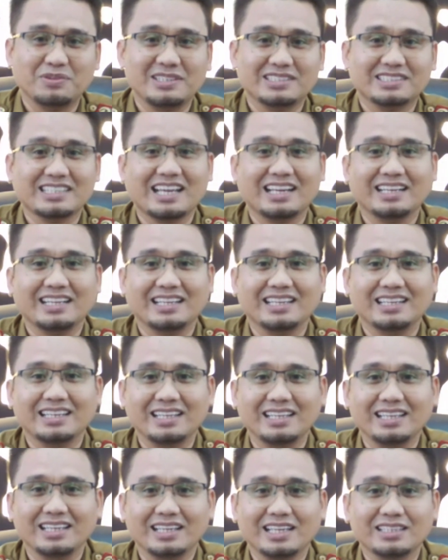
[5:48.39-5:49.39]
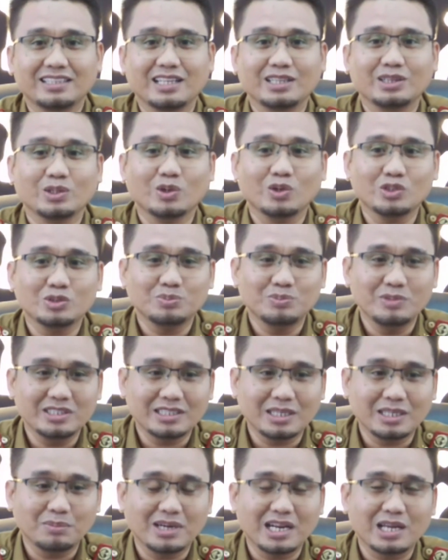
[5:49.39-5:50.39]
fiskal ini kita terus
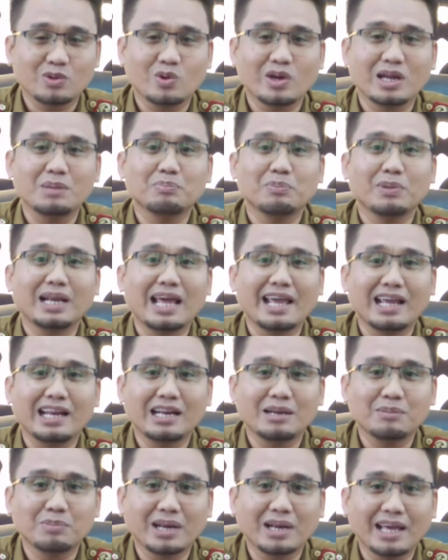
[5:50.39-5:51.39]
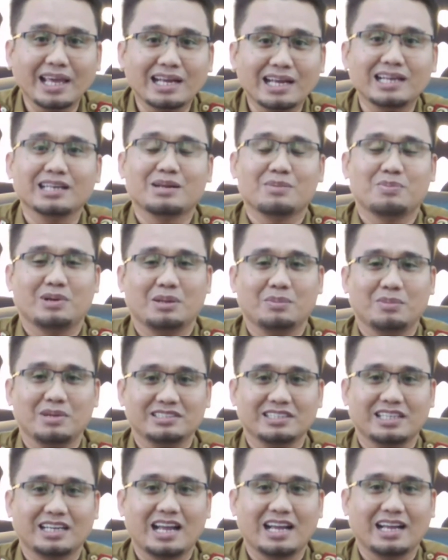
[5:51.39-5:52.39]
bisa melakukan pelayanan-pelayanan kepada
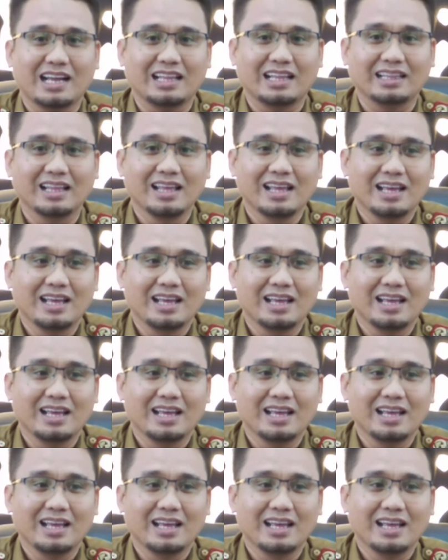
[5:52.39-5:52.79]
masyarakat.